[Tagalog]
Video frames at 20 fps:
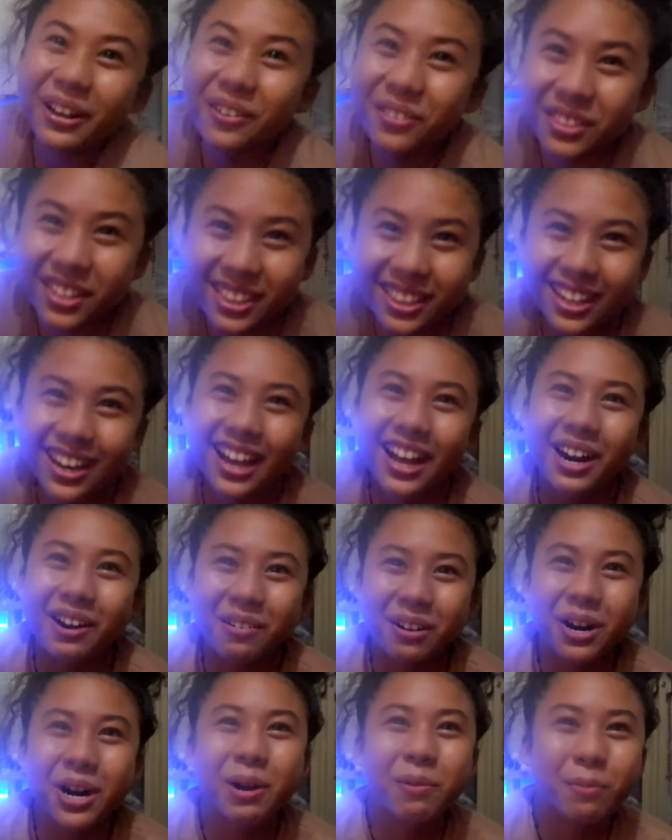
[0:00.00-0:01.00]
Pero hindi nila
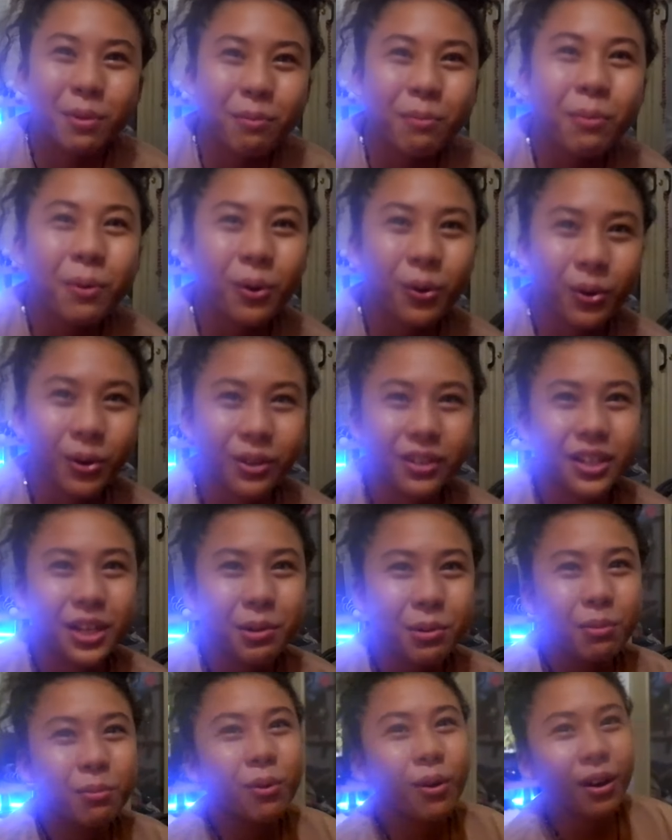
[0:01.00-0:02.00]
ano na nagbubok.
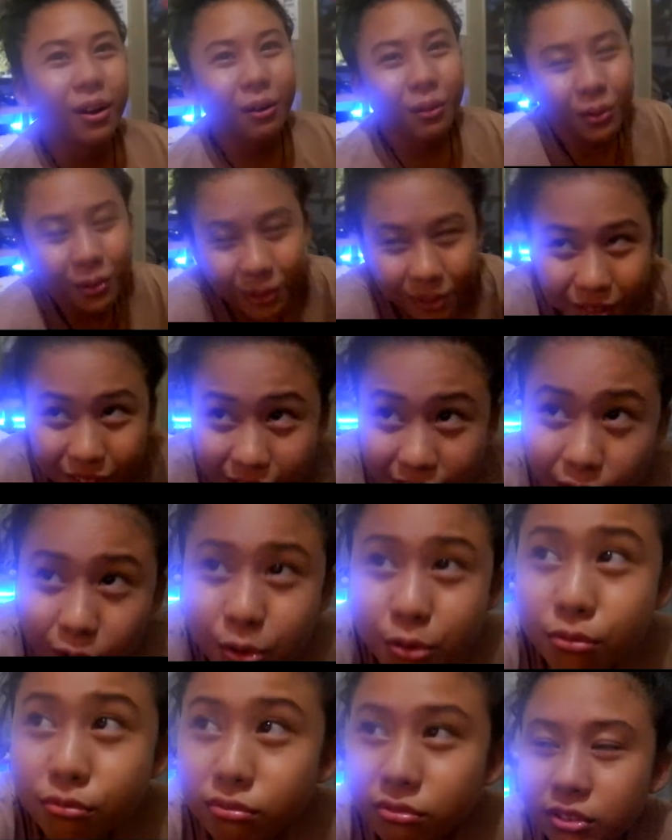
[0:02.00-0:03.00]
Nagbubok ako.
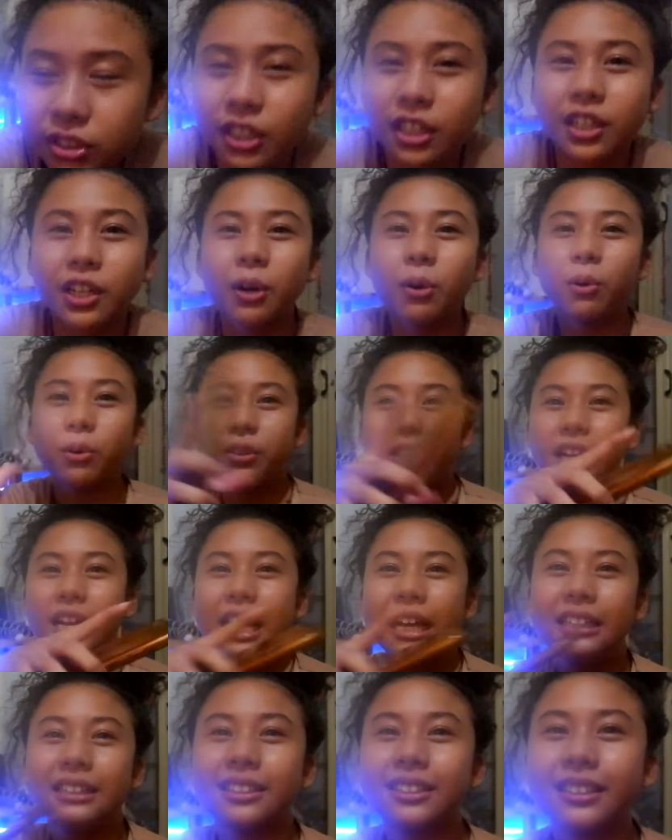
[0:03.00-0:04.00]
Lalo yung Chargo ko na
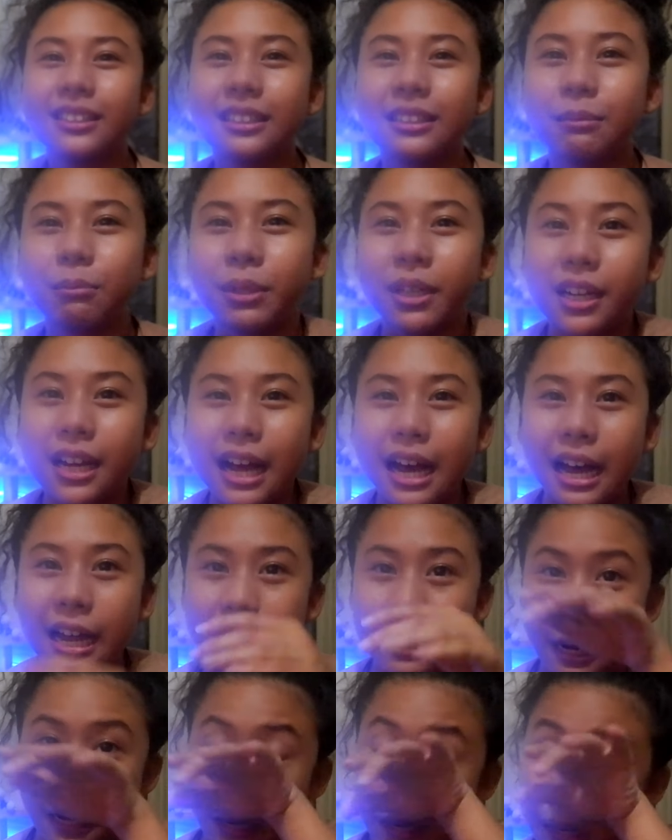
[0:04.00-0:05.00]
last.
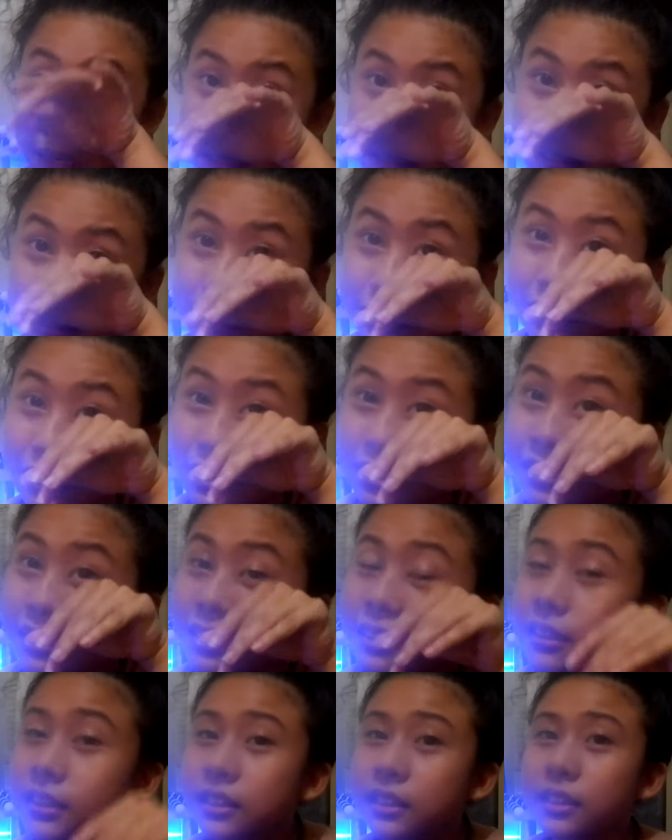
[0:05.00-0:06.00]
Biglaan lang.
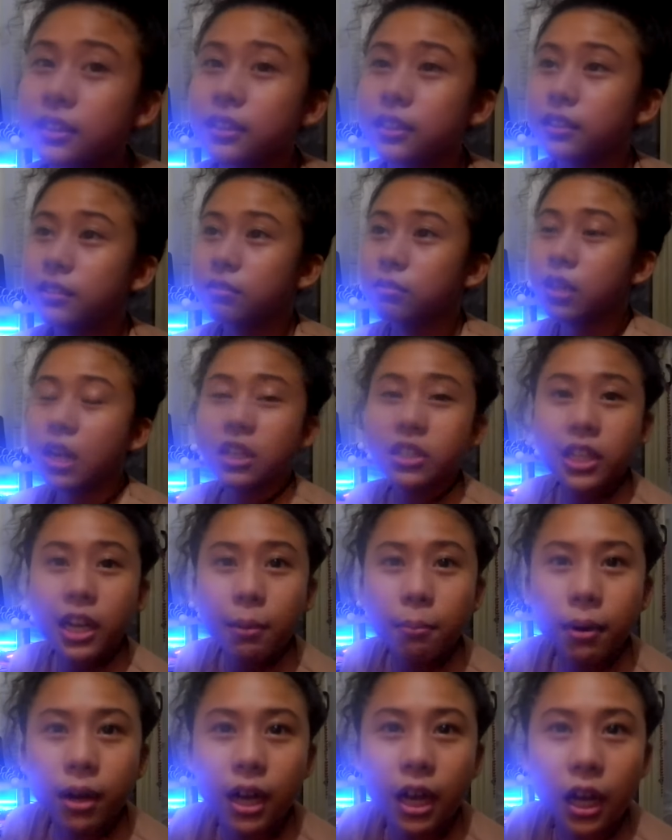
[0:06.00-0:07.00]
Wala
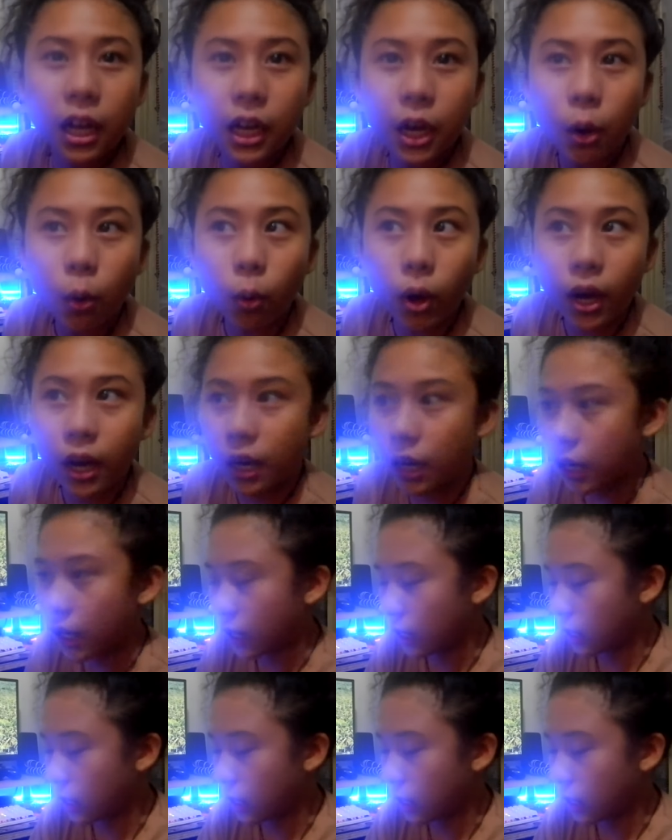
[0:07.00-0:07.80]
sila magagawa.